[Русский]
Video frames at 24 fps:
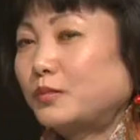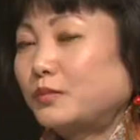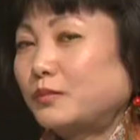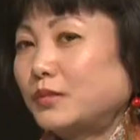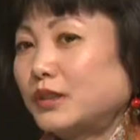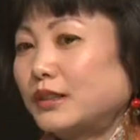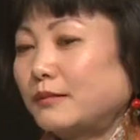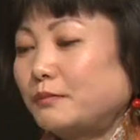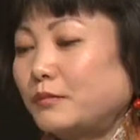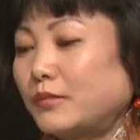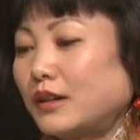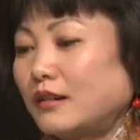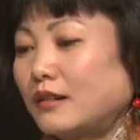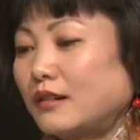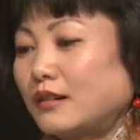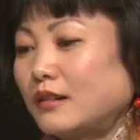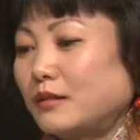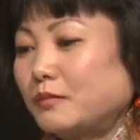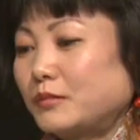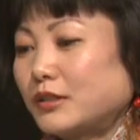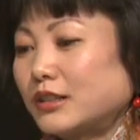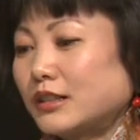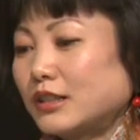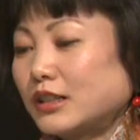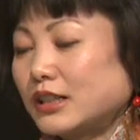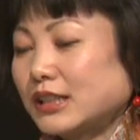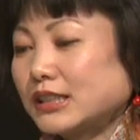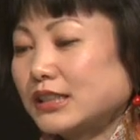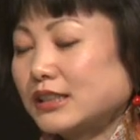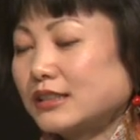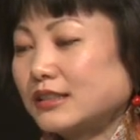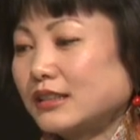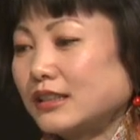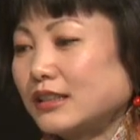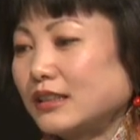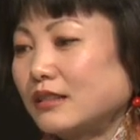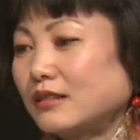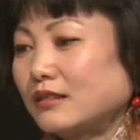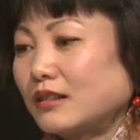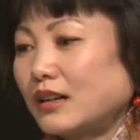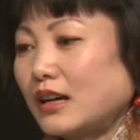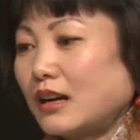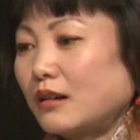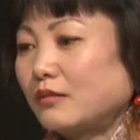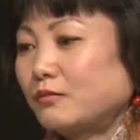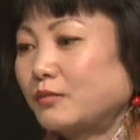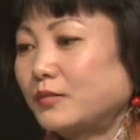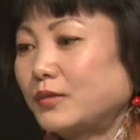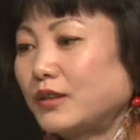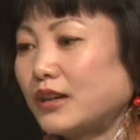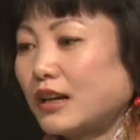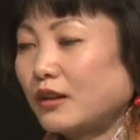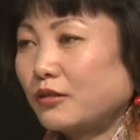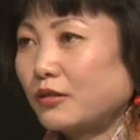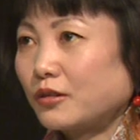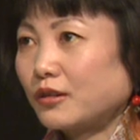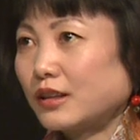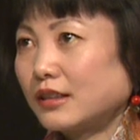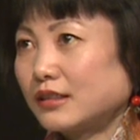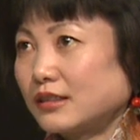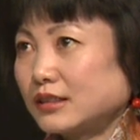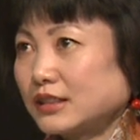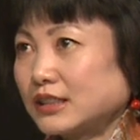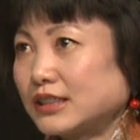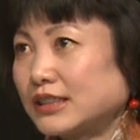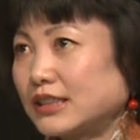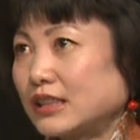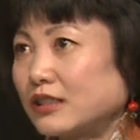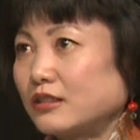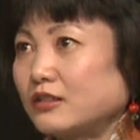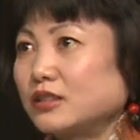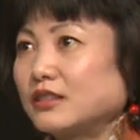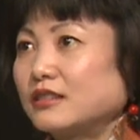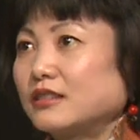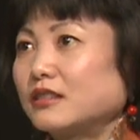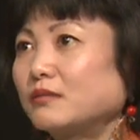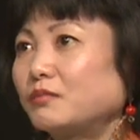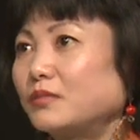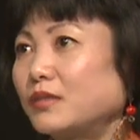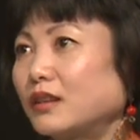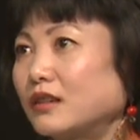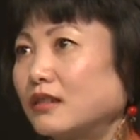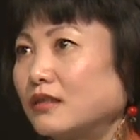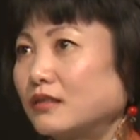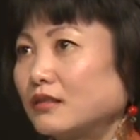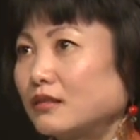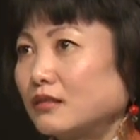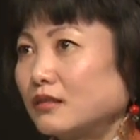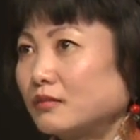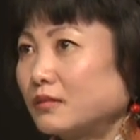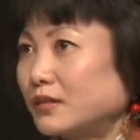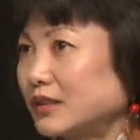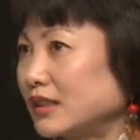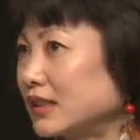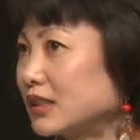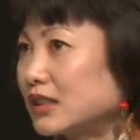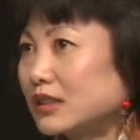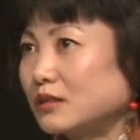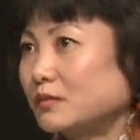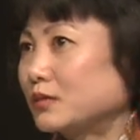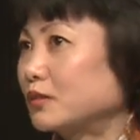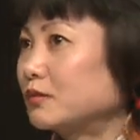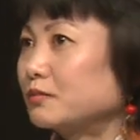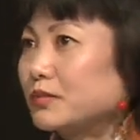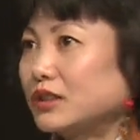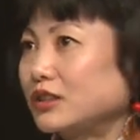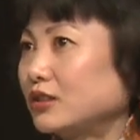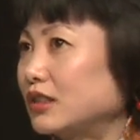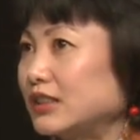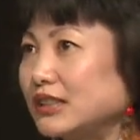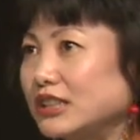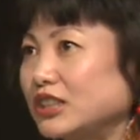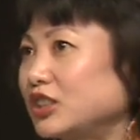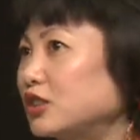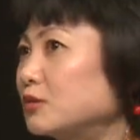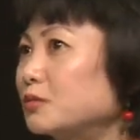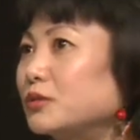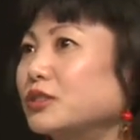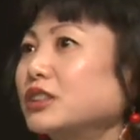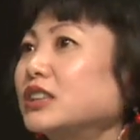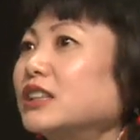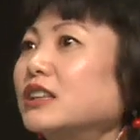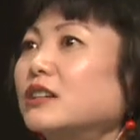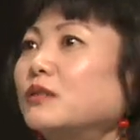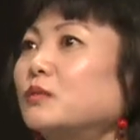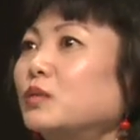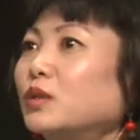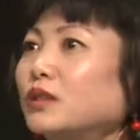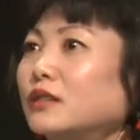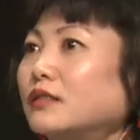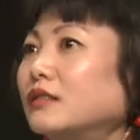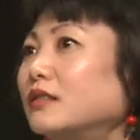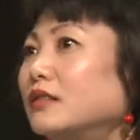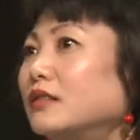Про, а, про Россию плохой стереотипа, в принципе, у меня ничего не было.